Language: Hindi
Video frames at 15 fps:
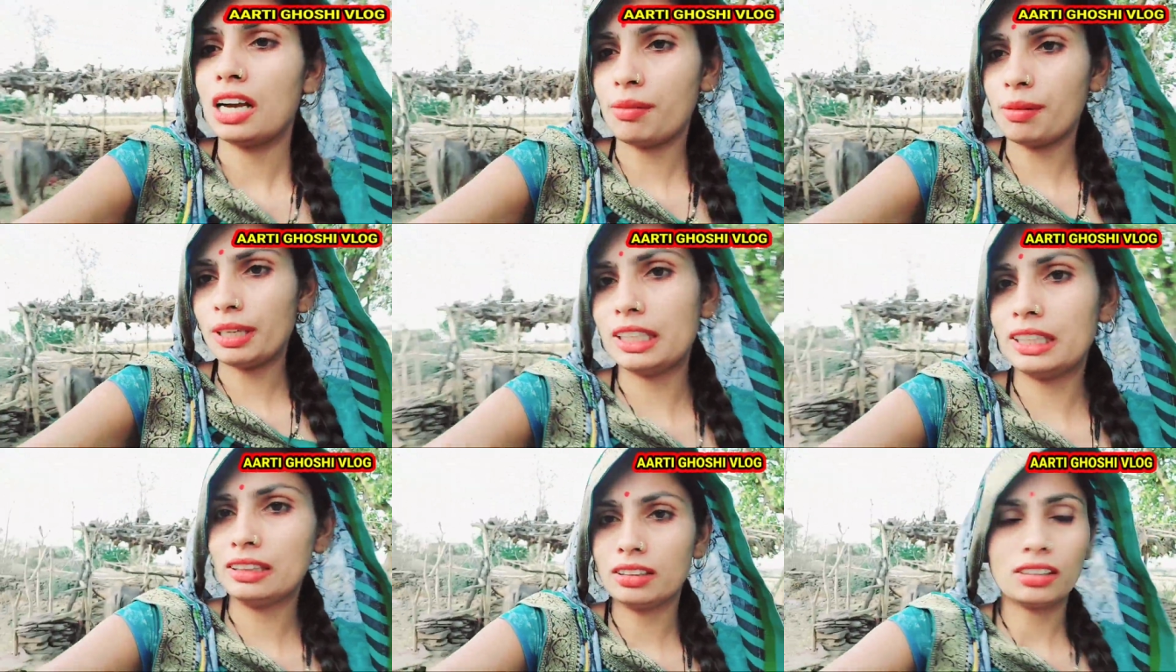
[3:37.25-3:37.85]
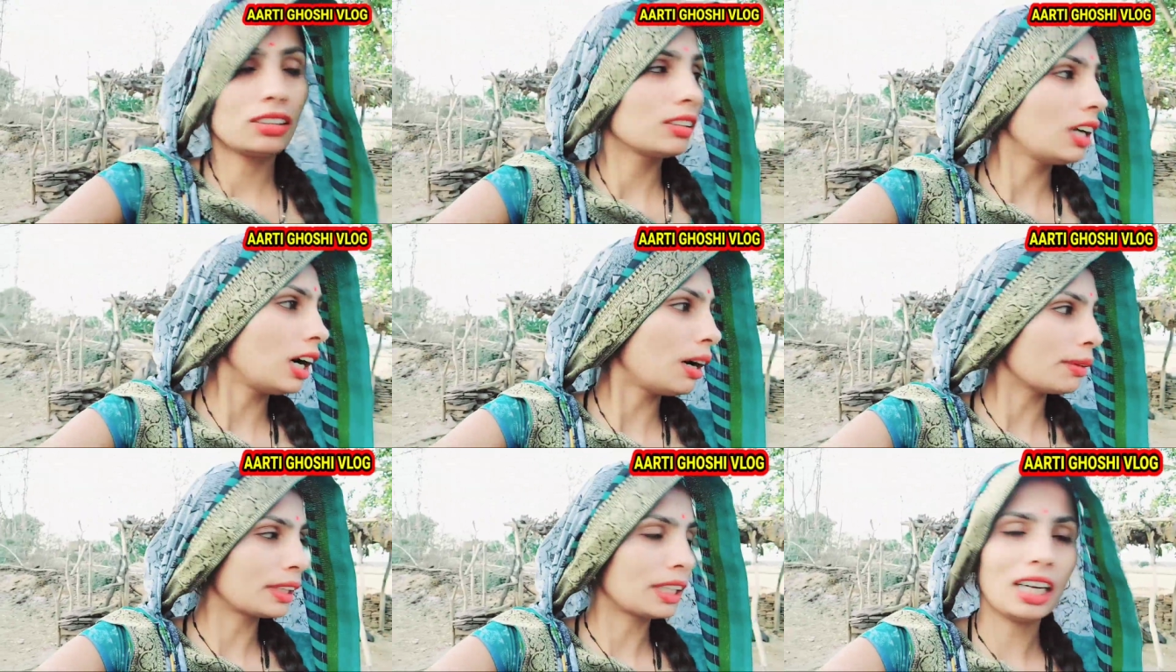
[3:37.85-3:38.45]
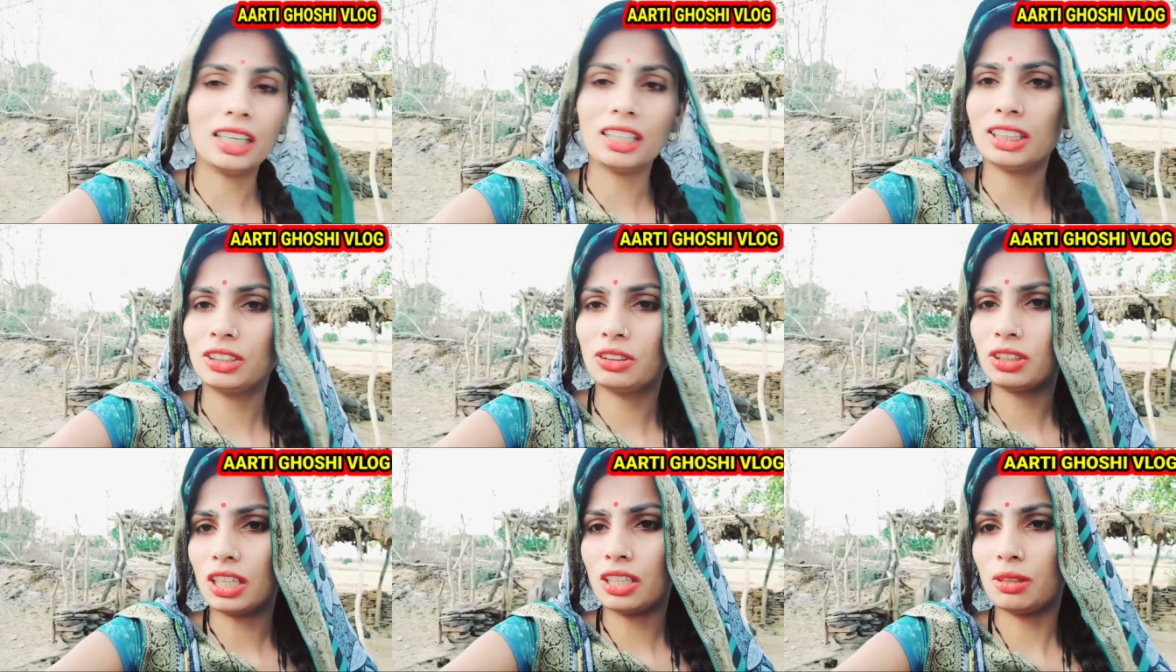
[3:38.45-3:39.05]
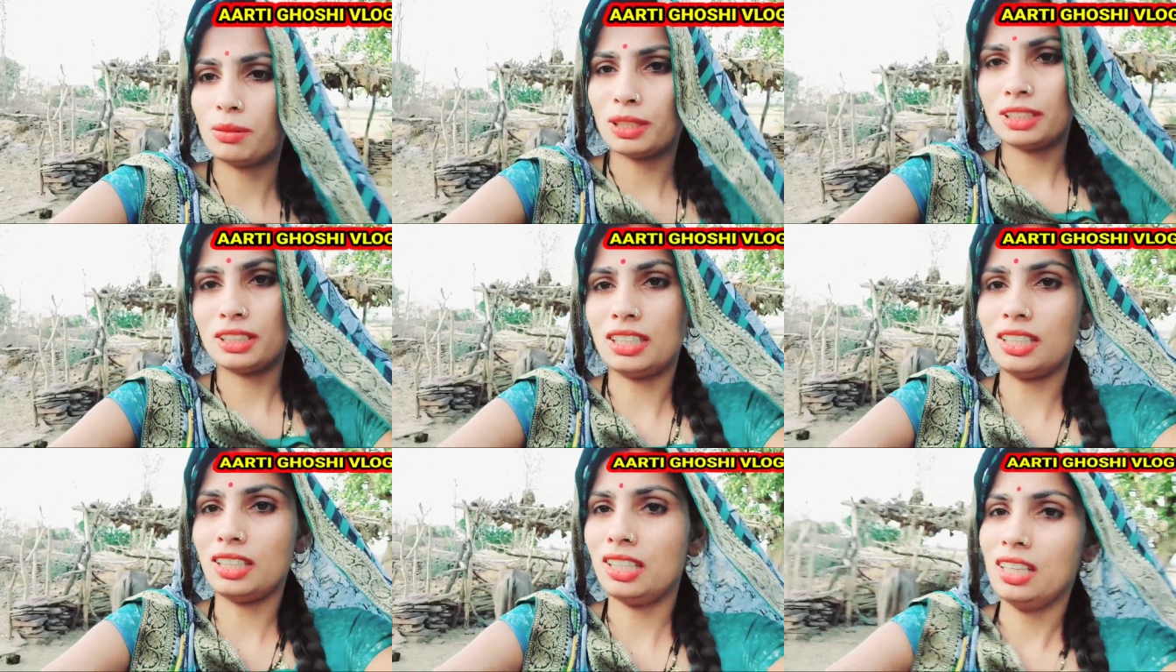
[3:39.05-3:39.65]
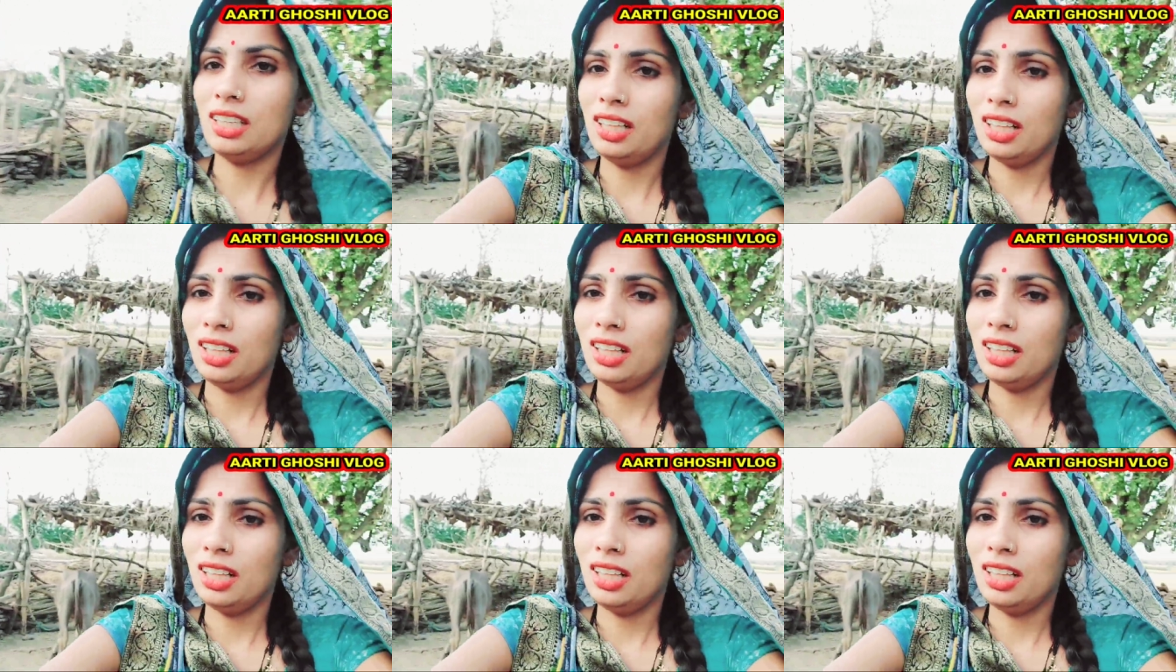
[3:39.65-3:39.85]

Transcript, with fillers: अब भाई क्या बताएं इतने सारा मच्छर है